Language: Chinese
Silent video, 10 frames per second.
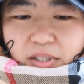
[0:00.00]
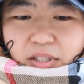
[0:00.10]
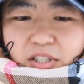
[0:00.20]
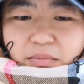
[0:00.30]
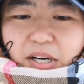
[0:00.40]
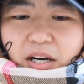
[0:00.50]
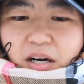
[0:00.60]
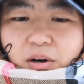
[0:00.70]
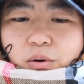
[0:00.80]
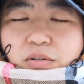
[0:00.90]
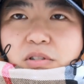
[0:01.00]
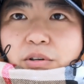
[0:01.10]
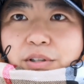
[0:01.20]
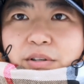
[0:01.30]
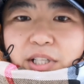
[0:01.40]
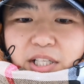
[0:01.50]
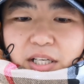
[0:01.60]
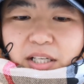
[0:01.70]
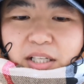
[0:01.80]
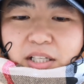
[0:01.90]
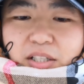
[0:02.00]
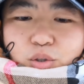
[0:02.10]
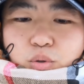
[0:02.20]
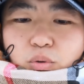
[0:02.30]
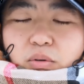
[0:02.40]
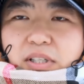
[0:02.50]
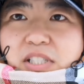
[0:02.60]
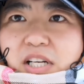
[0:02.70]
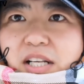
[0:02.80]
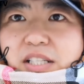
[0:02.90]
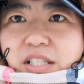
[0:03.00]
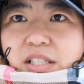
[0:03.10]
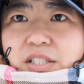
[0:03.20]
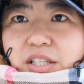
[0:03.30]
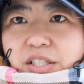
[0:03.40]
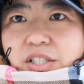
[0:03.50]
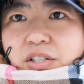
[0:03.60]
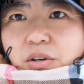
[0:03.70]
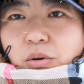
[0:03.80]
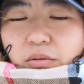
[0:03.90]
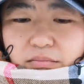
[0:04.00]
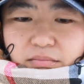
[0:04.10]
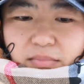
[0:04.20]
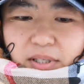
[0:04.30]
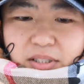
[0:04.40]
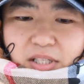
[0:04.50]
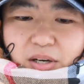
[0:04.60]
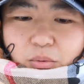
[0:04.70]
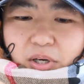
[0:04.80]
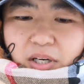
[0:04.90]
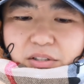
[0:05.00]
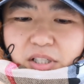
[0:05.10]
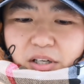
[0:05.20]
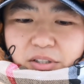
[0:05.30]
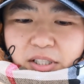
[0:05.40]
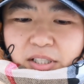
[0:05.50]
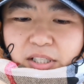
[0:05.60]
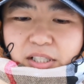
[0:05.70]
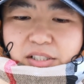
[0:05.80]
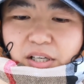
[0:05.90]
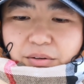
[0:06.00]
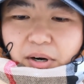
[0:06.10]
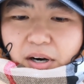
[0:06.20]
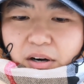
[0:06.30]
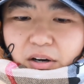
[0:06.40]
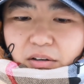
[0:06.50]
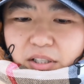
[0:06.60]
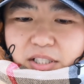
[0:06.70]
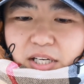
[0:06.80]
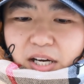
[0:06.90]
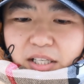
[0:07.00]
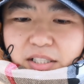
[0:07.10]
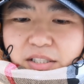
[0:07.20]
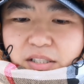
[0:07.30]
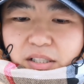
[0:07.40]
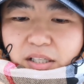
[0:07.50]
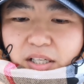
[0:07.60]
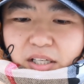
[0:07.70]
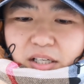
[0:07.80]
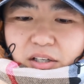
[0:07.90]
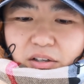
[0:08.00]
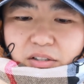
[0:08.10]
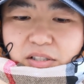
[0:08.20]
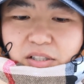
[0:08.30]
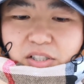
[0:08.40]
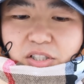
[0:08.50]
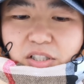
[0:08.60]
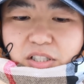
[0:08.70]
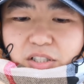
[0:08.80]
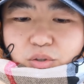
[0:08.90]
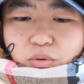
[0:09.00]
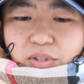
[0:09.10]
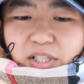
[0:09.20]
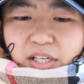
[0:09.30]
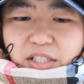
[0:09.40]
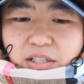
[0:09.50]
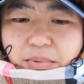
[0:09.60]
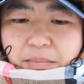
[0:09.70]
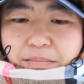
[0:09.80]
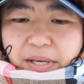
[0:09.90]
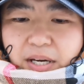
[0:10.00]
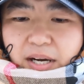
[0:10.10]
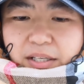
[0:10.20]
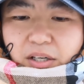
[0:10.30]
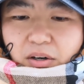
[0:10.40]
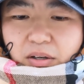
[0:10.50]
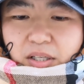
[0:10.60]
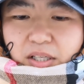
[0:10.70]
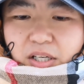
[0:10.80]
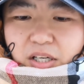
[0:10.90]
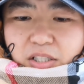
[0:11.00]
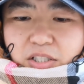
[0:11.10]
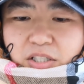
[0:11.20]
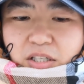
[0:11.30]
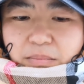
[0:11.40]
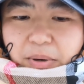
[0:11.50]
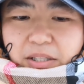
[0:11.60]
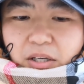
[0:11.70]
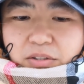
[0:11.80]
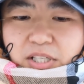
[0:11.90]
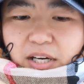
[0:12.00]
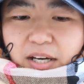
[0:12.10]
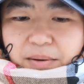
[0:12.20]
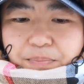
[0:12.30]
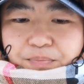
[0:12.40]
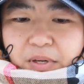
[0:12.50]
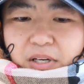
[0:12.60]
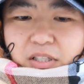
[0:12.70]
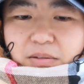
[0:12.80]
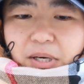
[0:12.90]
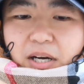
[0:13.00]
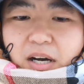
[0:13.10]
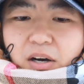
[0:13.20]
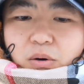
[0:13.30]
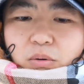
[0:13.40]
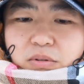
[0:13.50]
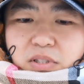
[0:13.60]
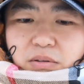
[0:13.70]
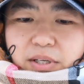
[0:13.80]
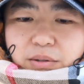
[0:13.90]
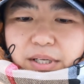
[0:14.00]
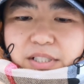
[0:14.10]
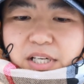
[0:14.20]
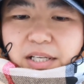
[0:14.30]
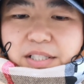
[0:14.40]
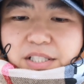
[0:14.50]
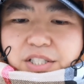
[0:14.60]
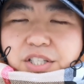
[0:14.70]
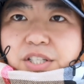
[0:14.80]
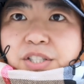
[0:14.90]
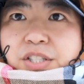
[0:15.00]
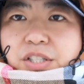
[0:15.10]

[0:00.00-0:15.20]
日本航空自卫队呢也出动了战机紧急升空啊。现在我了解到呢，三月二号，一架疑似俄罗斯的直升机出现在日本北海道根室半岛近海，日本航空自卫队战机紧急